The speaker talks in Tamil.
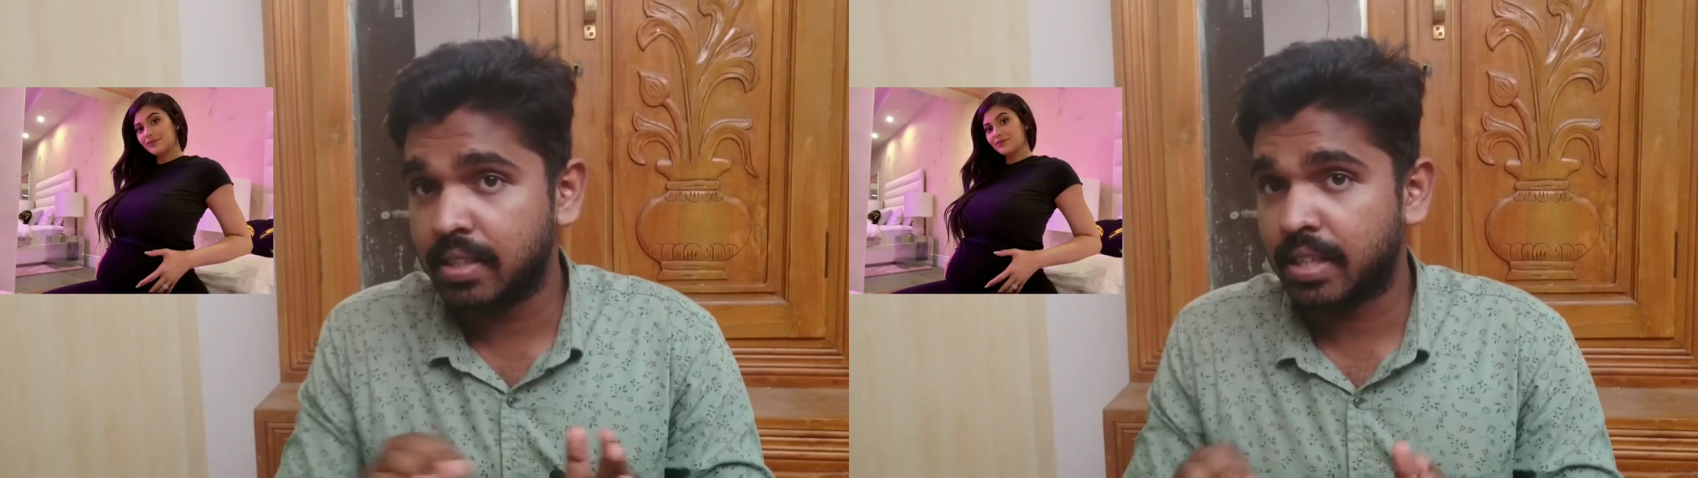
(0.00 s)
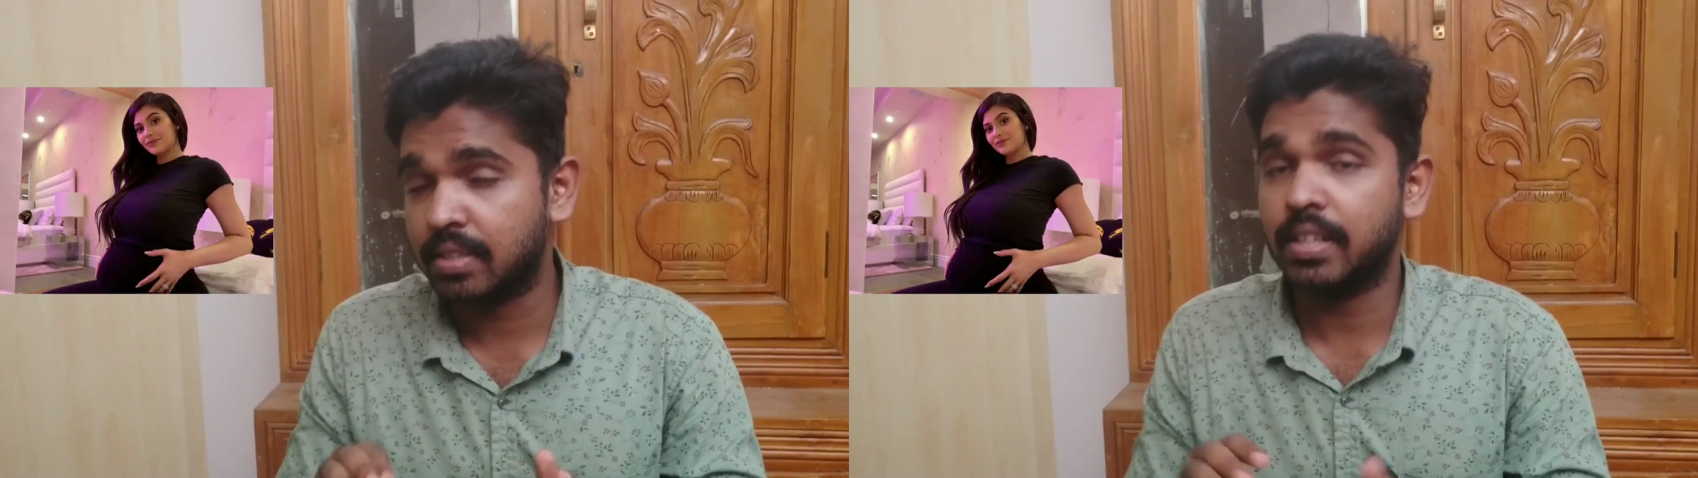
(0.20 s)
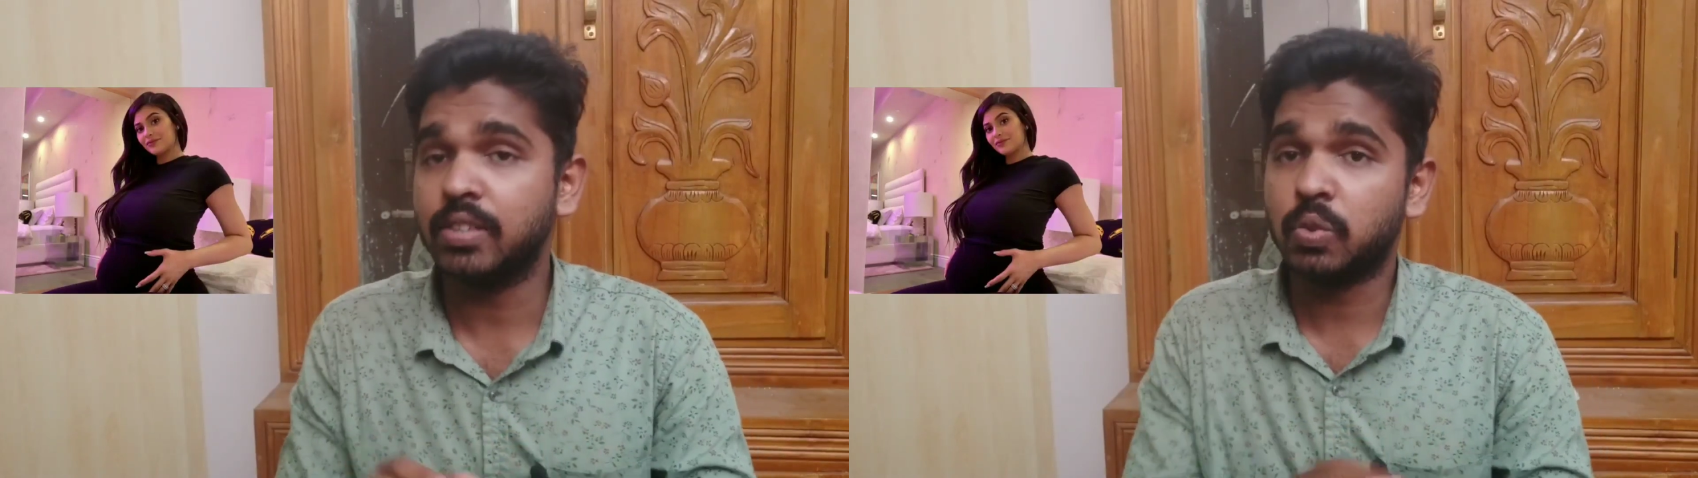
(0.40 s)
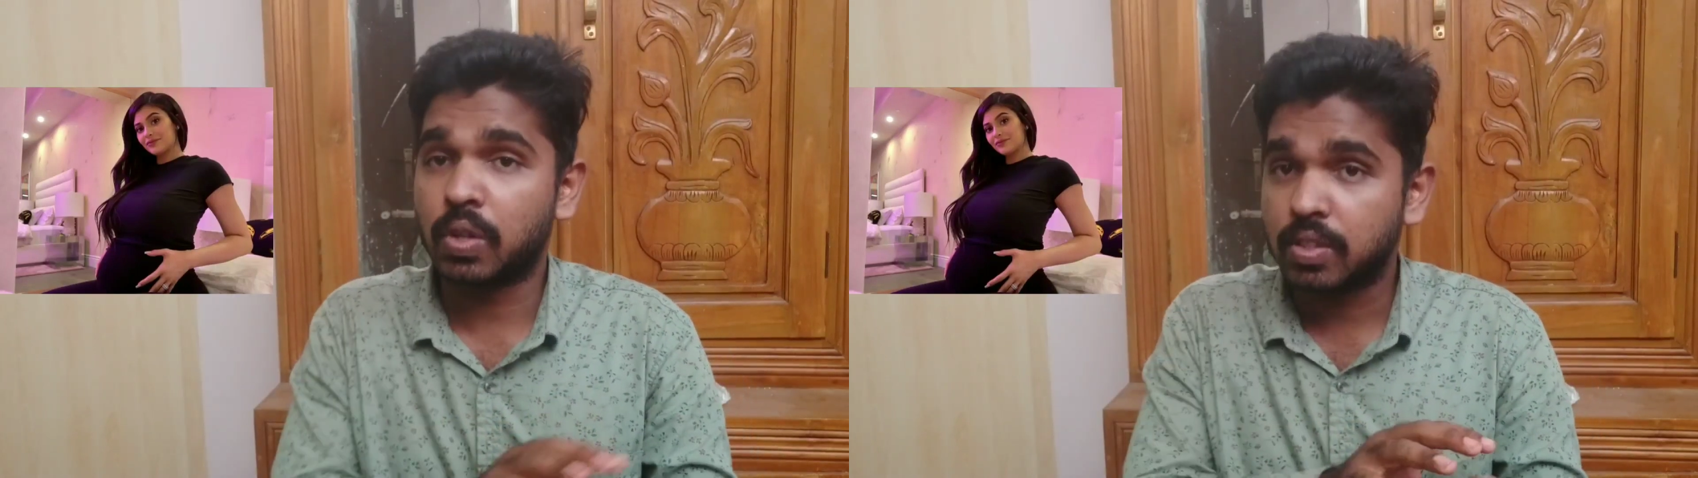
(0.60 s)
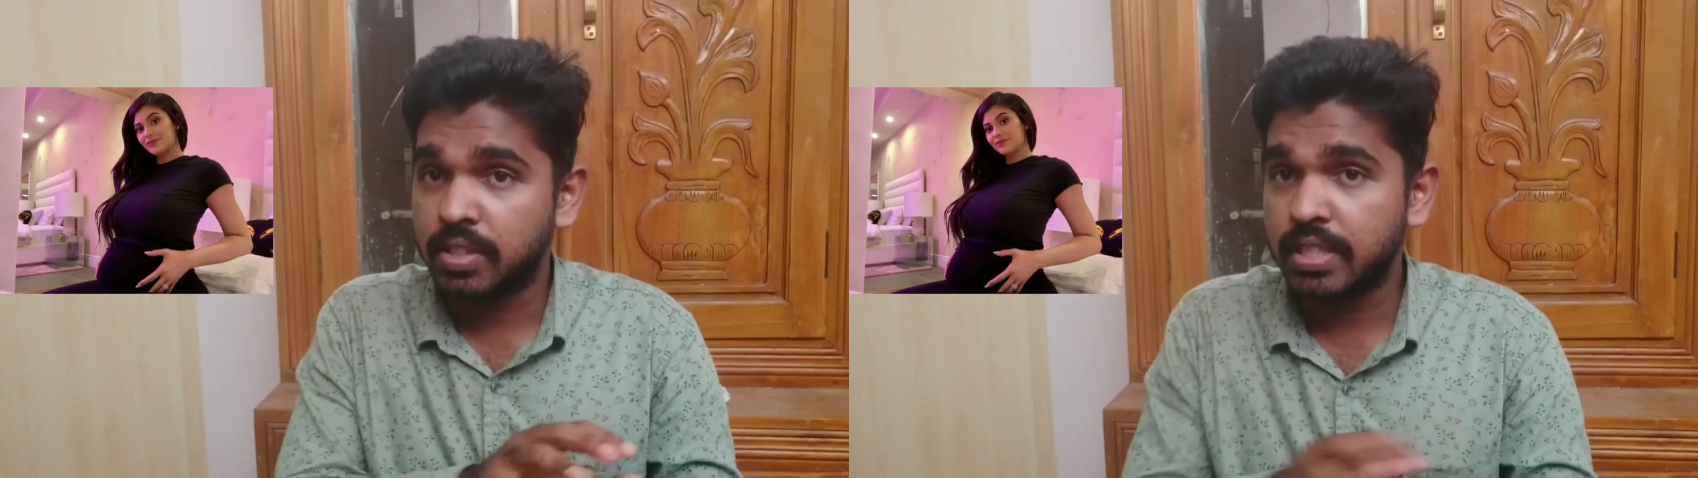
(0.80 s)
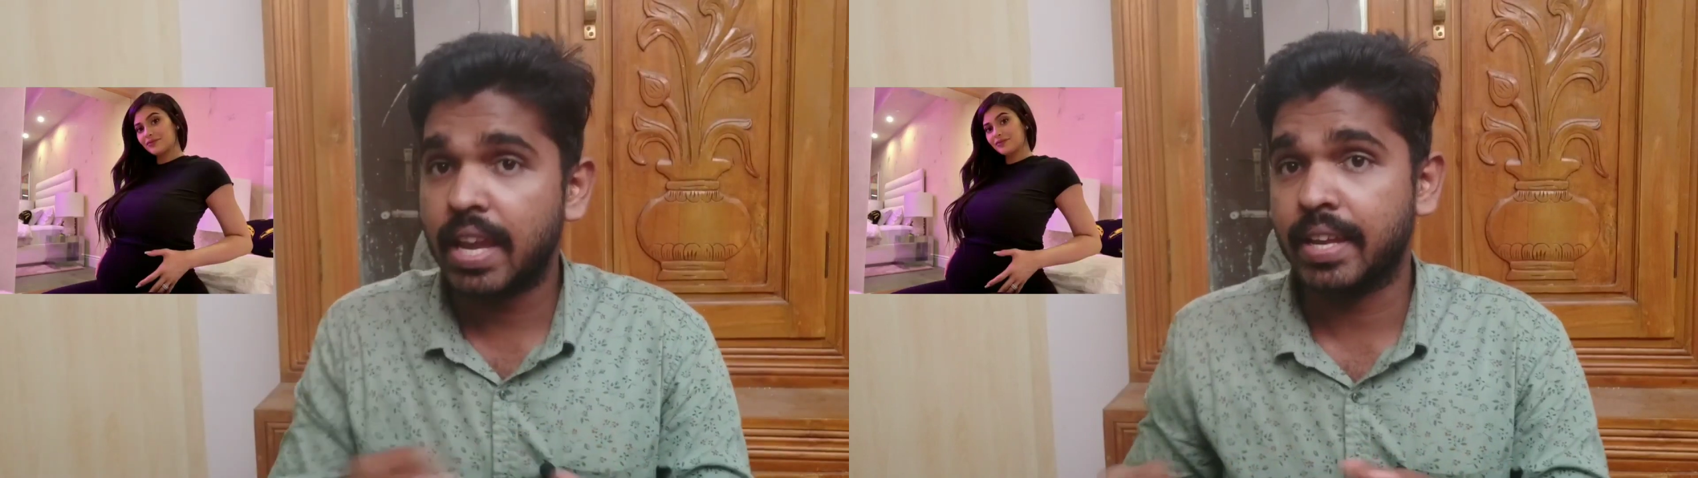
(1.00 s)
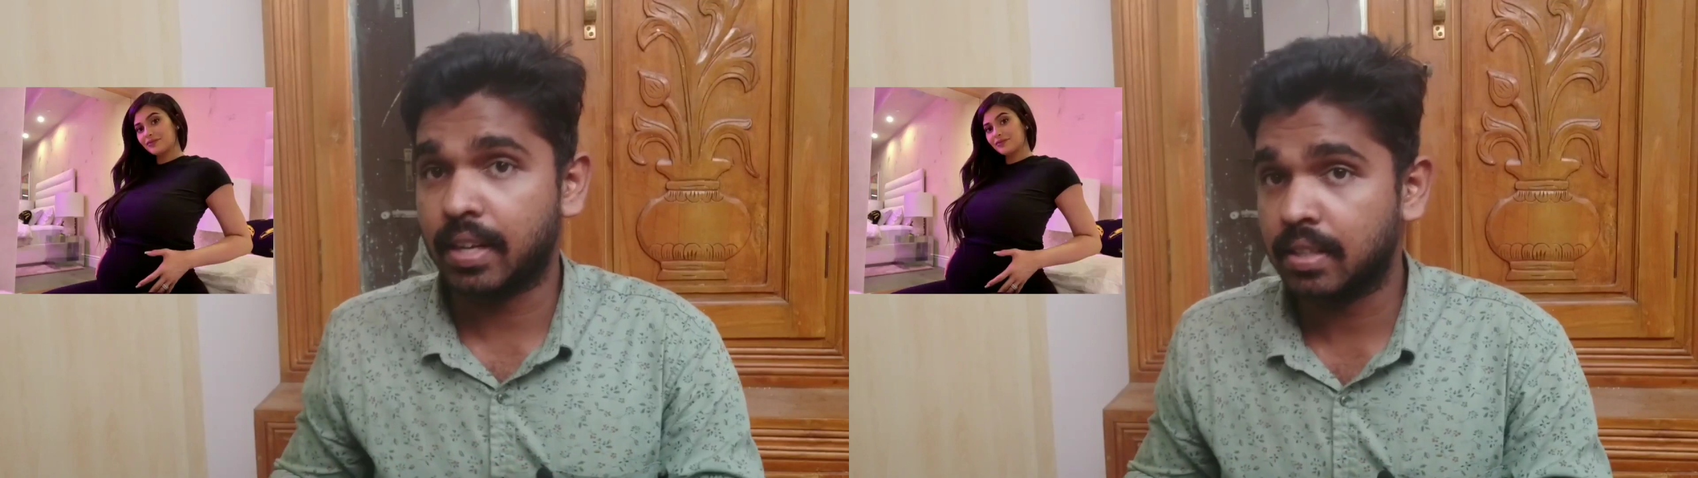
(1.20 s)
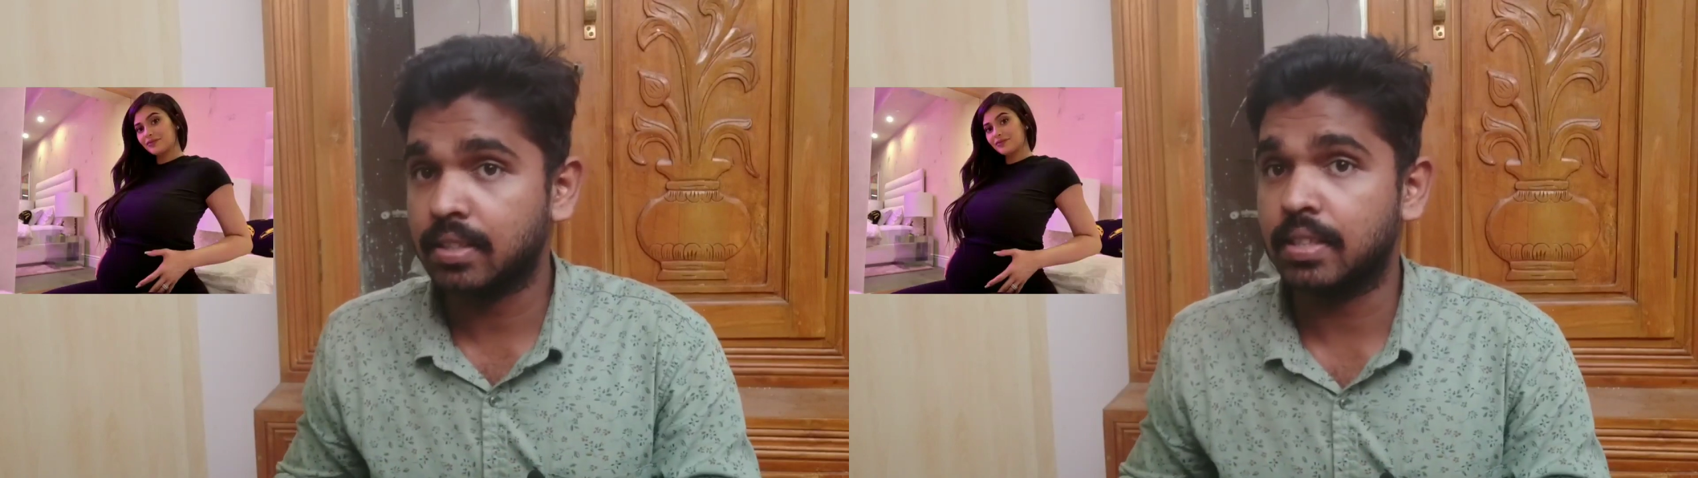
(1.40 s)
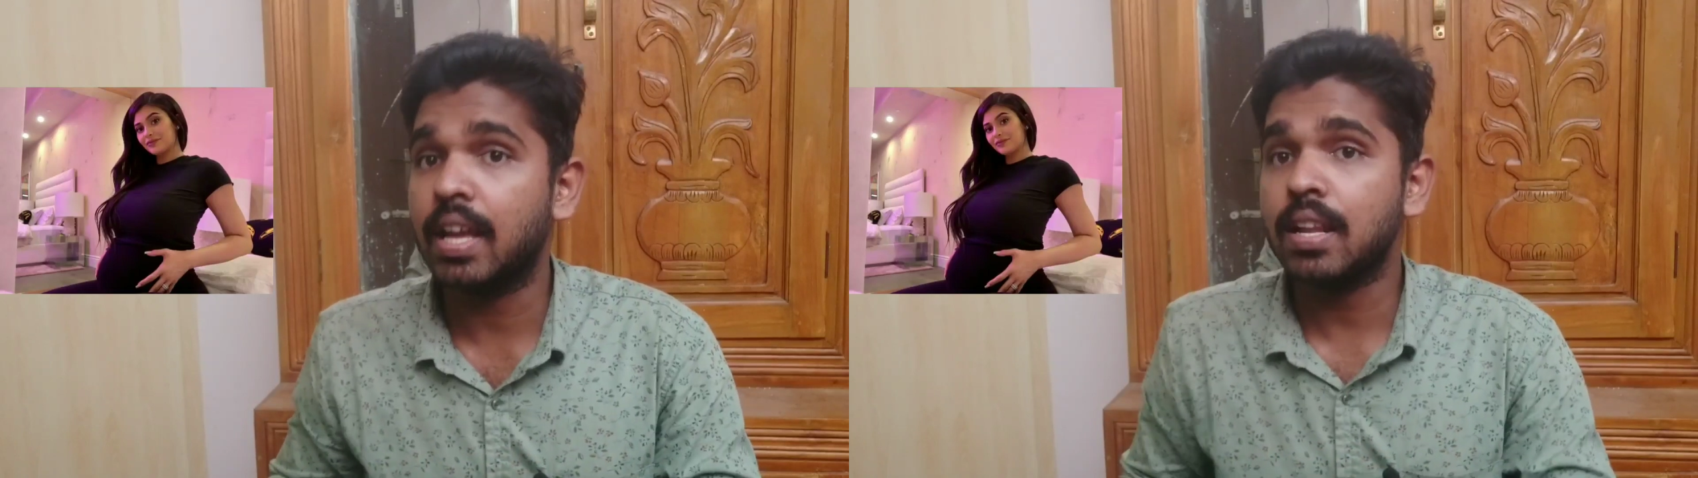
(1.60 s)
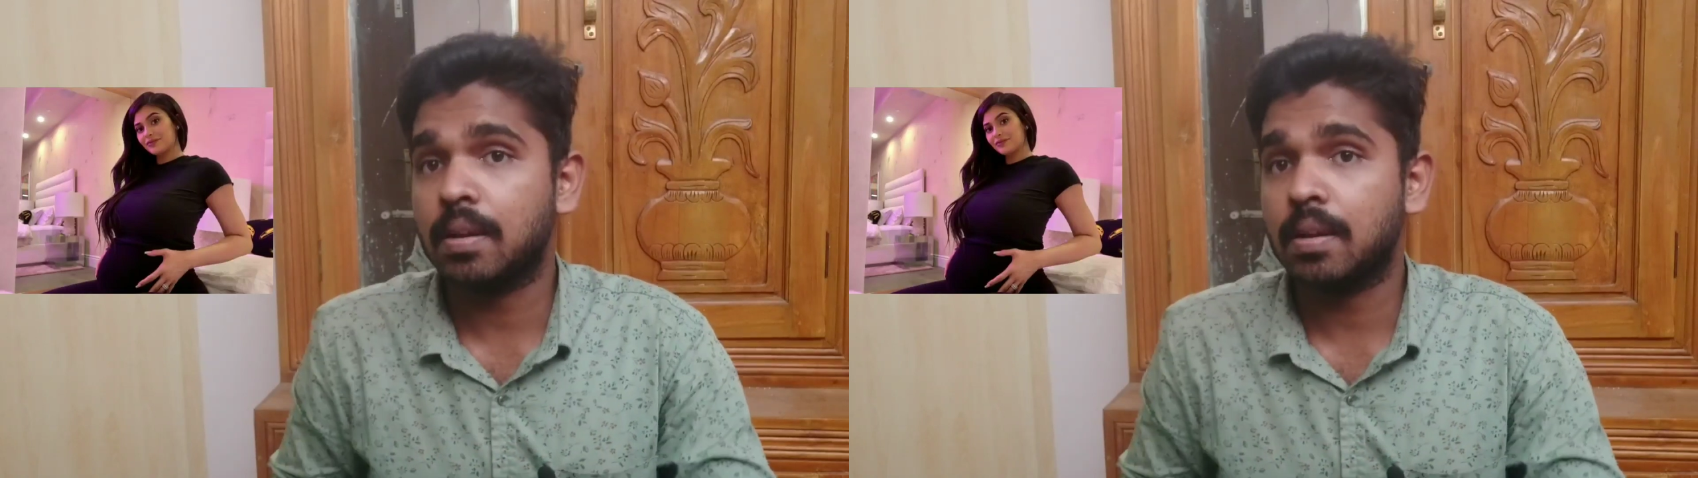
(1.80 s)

நேரத்திலே தொடர்ச்சியாக இருக்குதுன்னா